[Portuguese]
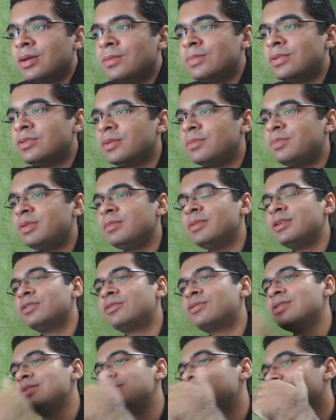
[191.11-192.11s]
Bom, a primeira
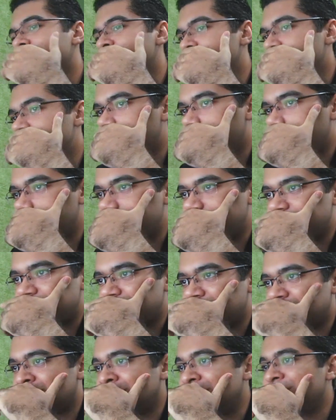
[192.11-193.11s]
coisa que me chamou a
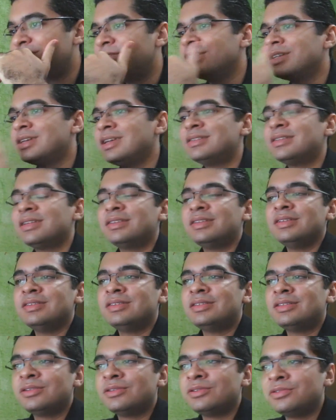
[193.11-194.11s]
atenção aqui foi que ele está
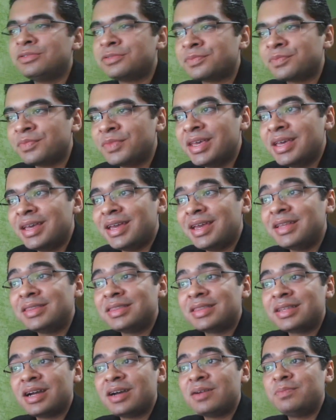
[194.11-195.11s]
tentando
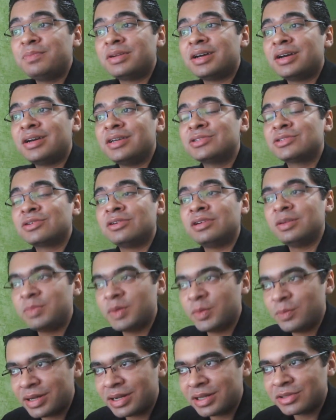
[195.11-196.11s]
entrar para a escola
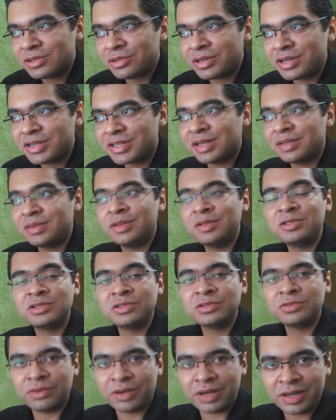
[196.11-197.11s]
preparatória de cadetes
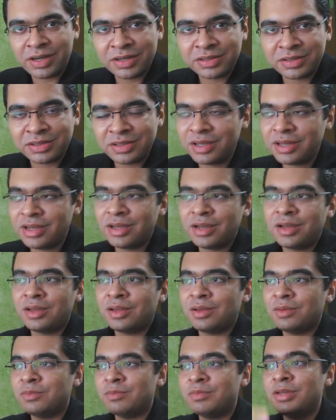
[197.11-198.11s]
do ar, que
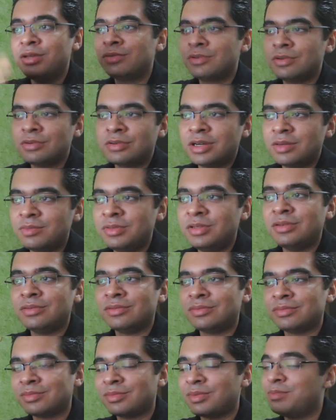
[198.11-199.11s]
é meio que o
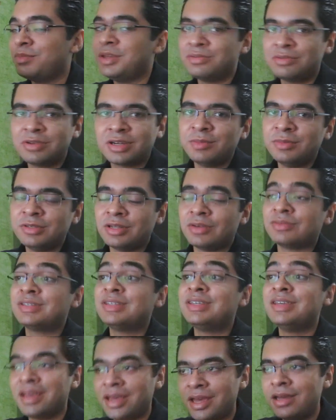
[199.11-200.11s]
caminho, meio que o caminho não,
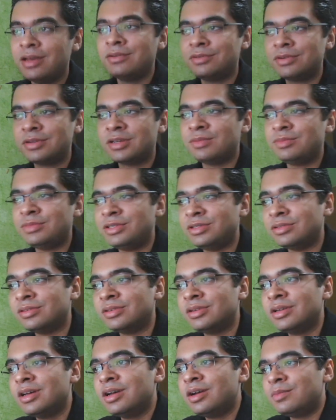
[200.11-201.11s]
que é o caminho
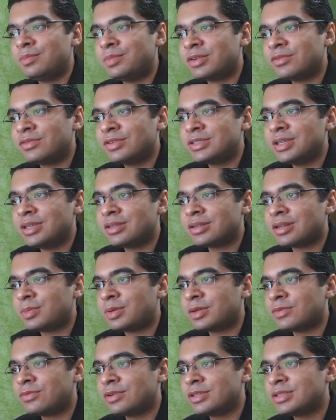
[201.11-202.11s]
para você entrar
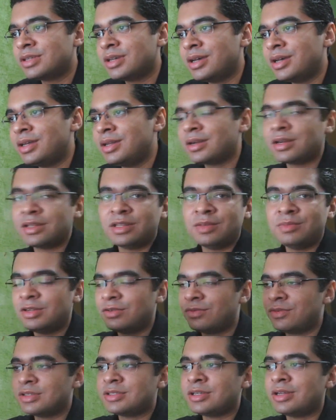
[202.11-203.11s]
para a Força Aérea, Academia
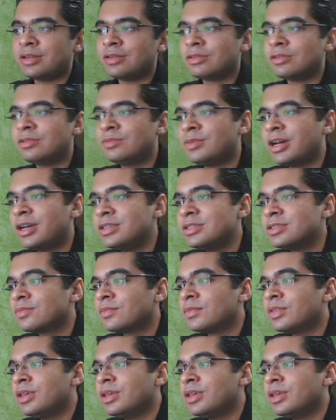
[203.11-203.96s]
da Força Aérea e tudo mais.